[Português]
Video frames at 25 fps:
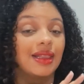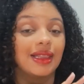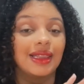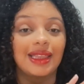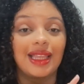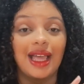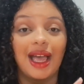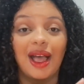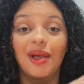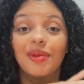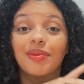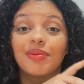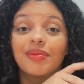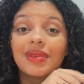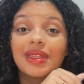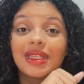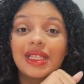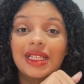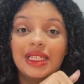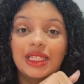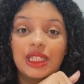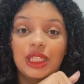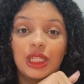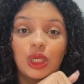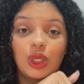Tá?
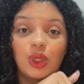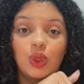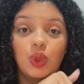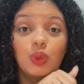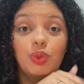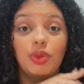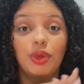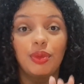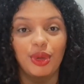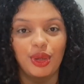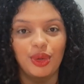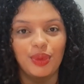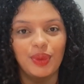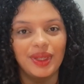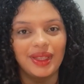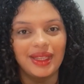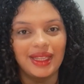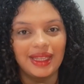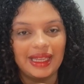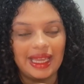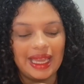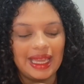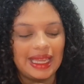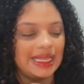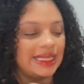Então, o primeiro item é